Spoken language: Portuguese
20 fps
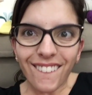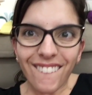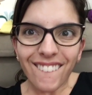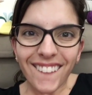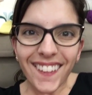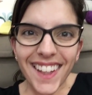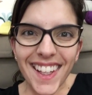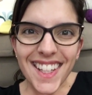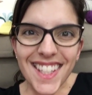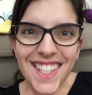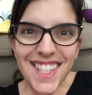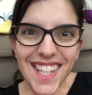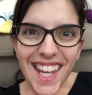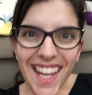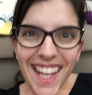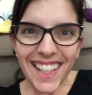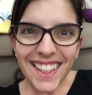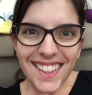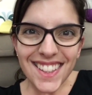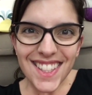Oi,
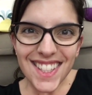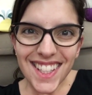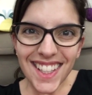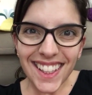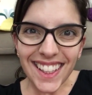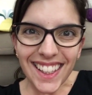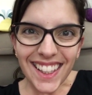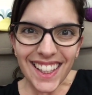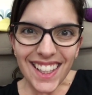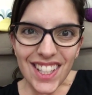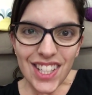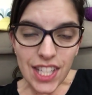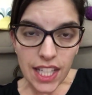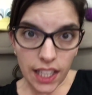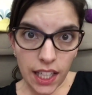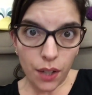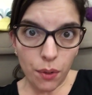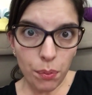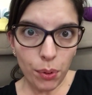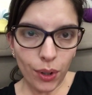gente!
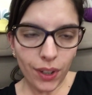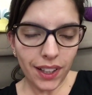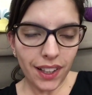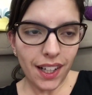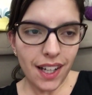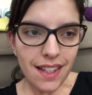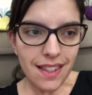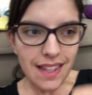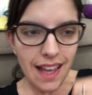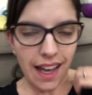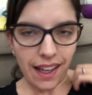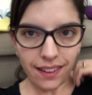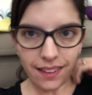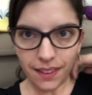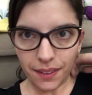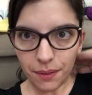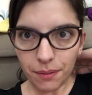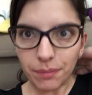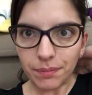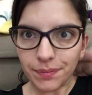Cheguei um pouco
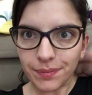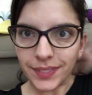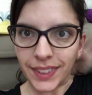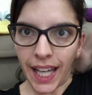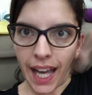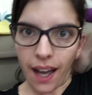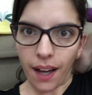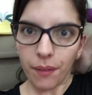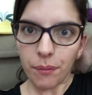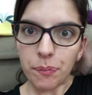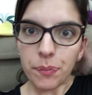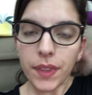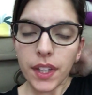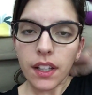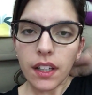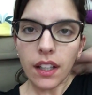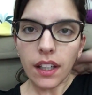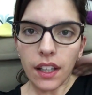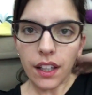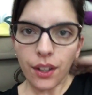atrasada, tá?
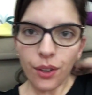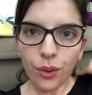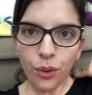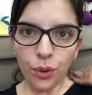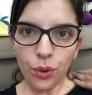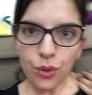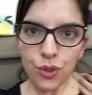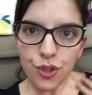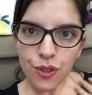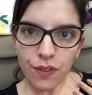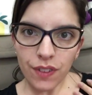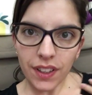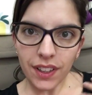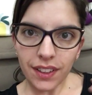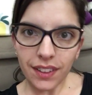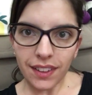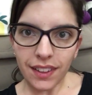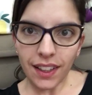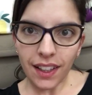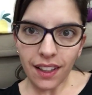Eu
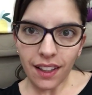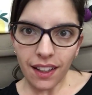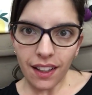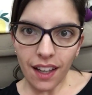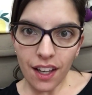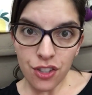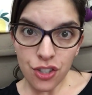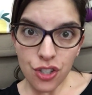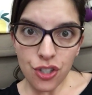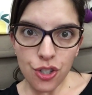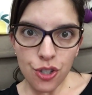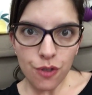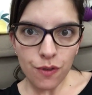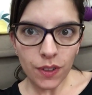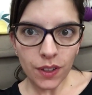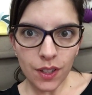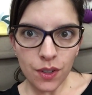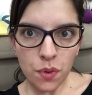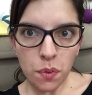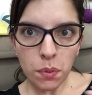devia ter. A gente
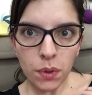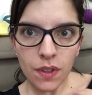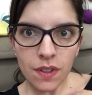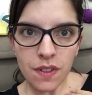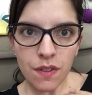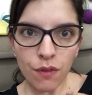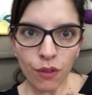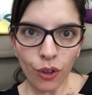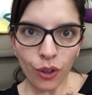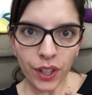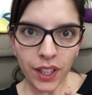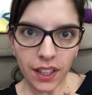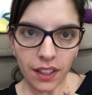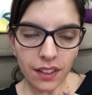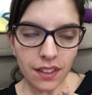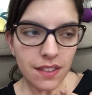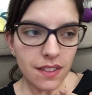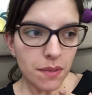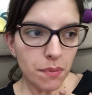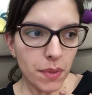devia ter subido esse vlog
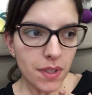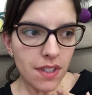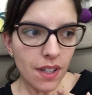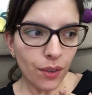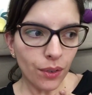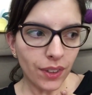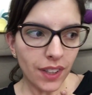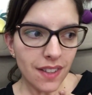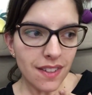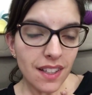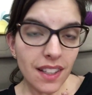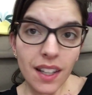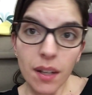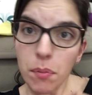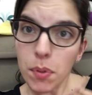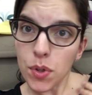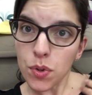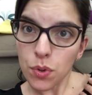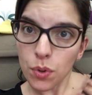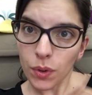antes, mas acontece que a
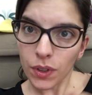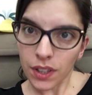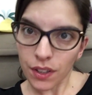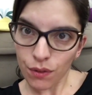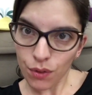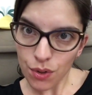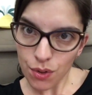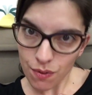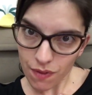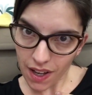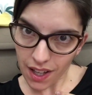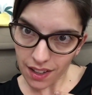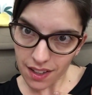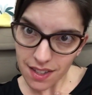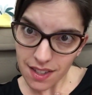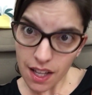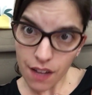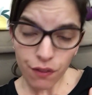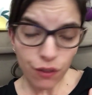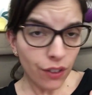pessoa que vos fala
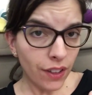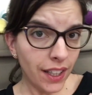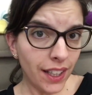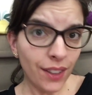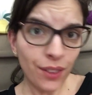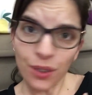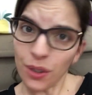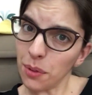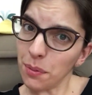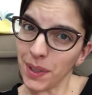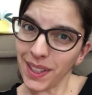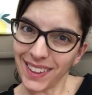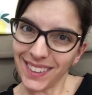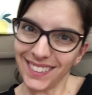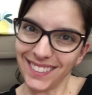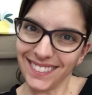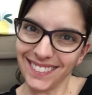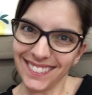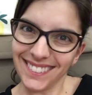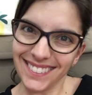estava o quê?
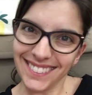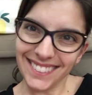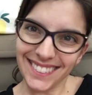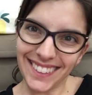Dormindo.